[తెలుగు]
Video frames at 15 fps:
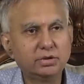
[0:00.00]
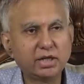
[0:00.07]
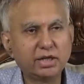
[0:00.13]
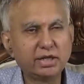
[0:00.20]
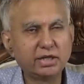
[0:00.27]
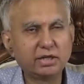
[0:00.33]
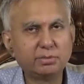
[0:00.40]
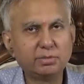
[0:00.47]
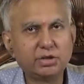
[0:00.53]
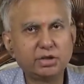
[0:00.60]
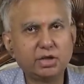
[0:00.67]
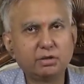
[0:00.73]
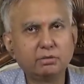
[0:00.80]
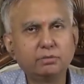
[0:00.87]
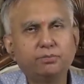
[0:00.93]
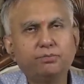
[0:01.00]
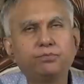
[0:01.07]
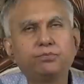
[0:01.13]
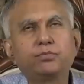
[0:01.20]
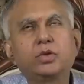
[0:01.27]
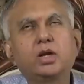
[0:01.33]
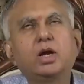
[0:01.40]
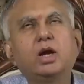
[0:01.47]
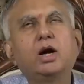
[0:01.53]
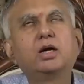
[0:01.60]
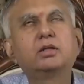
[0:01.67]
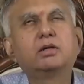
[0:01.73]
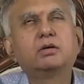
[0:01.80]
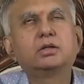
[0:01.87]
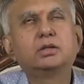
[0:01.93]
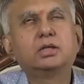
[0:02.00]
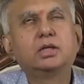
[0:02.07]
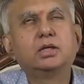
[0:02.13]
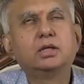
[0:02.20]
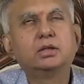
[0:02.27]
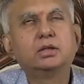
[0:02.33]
సందేశం ఇచ్చారు ఆ తర్వాత